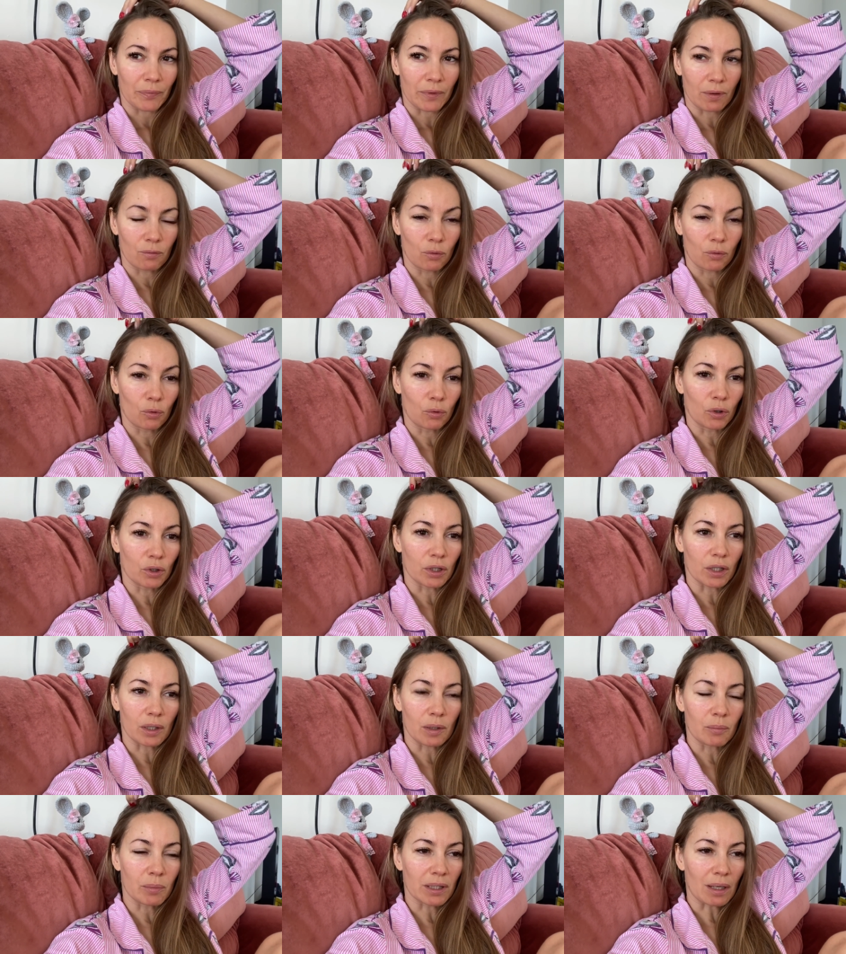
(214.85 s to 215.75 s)
Вот,
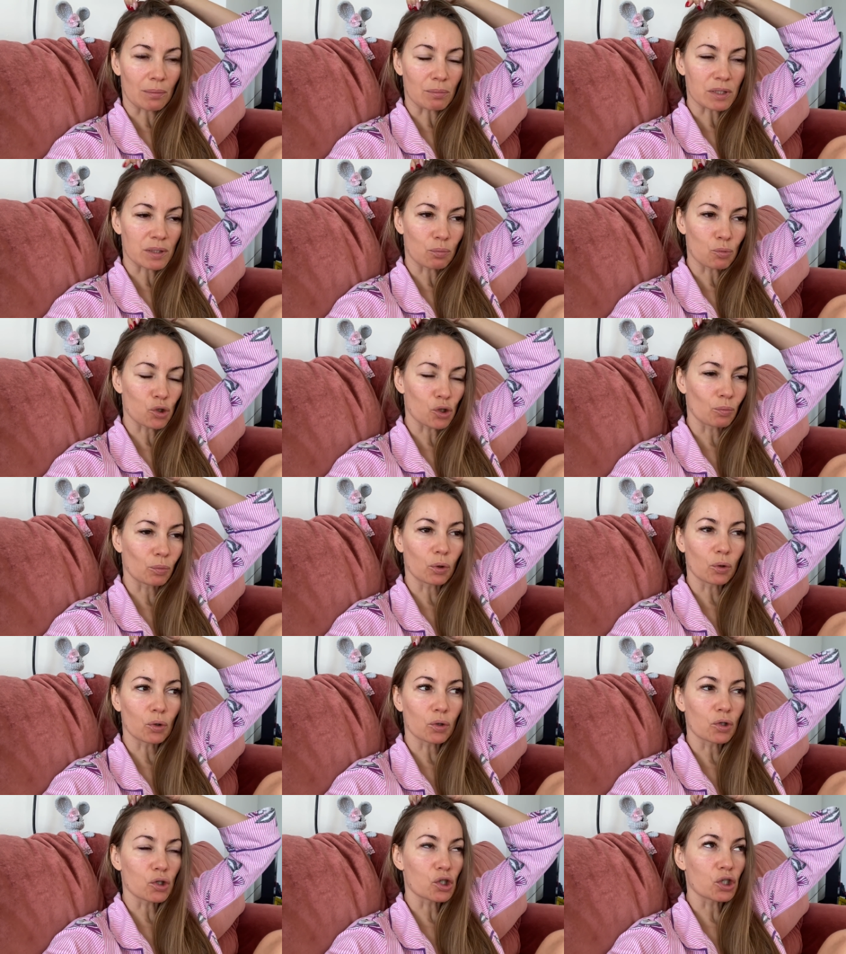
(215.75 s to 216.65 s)
или мы там с мужем
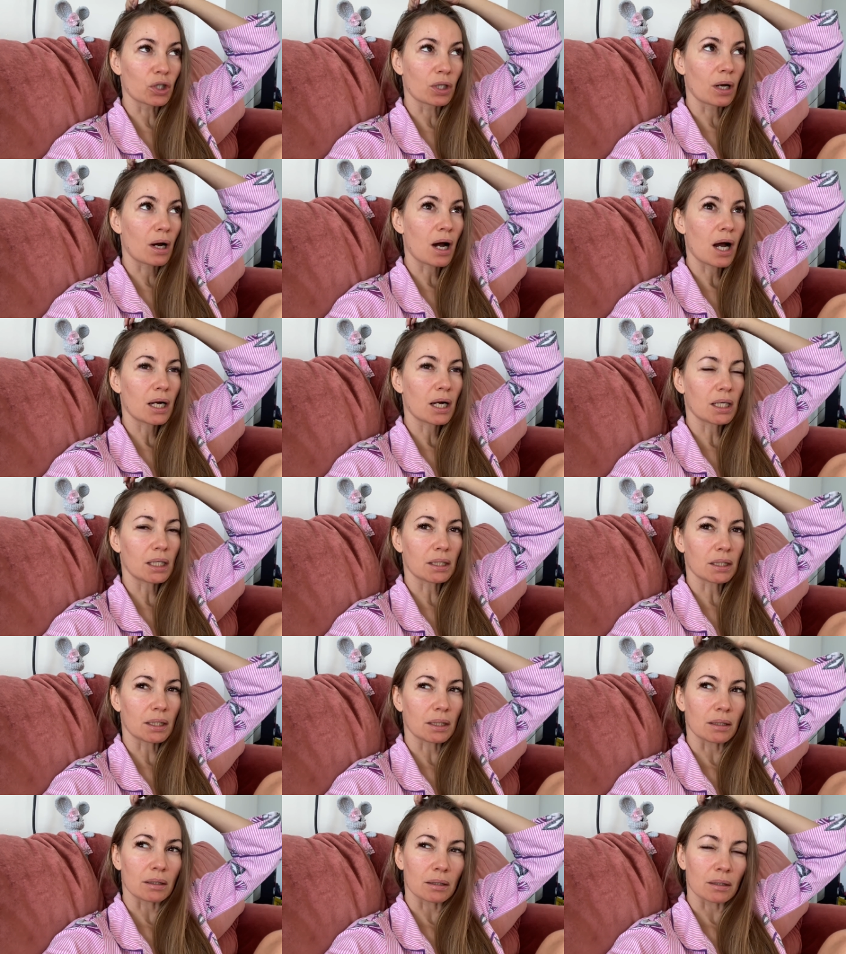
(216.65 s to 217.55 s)
долго ждали, у
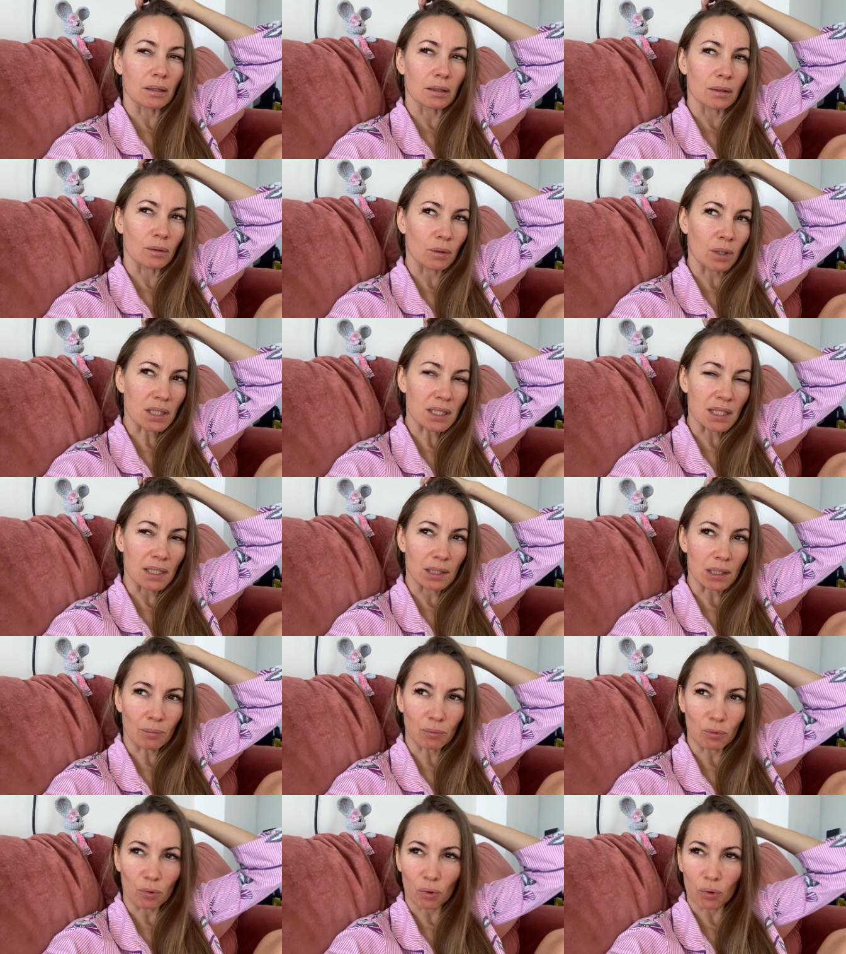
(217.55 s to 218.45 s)
нас
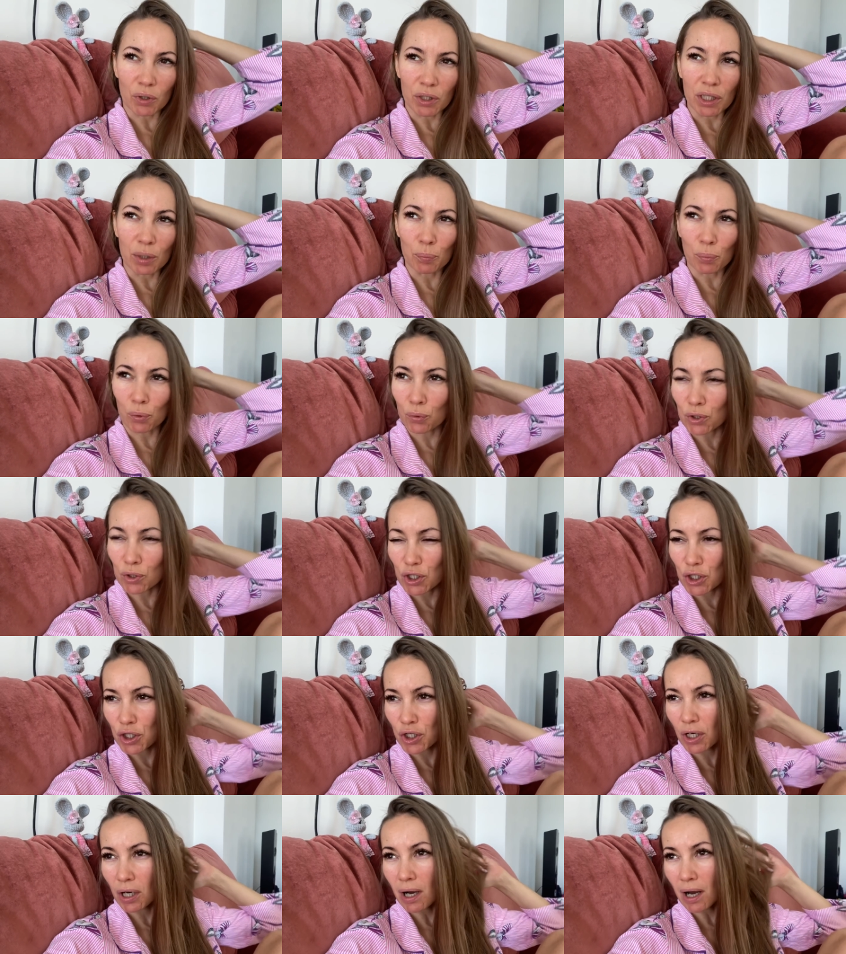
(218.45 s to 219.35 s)
там долго не
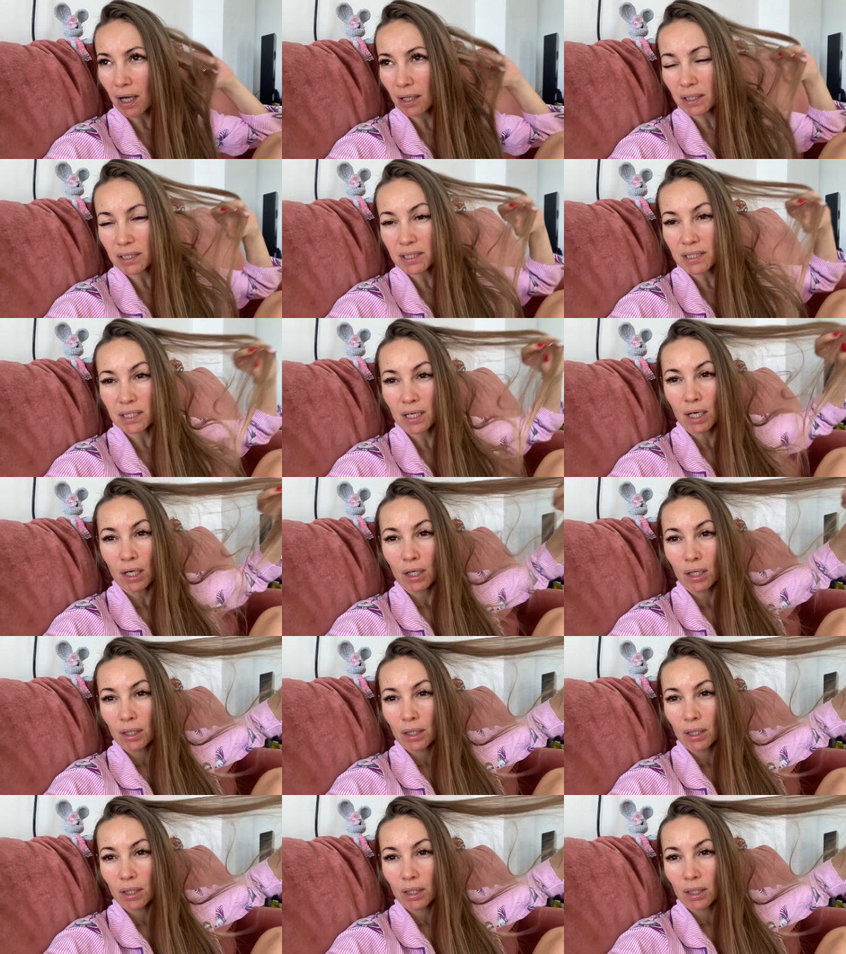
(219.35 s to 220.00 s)
получалось.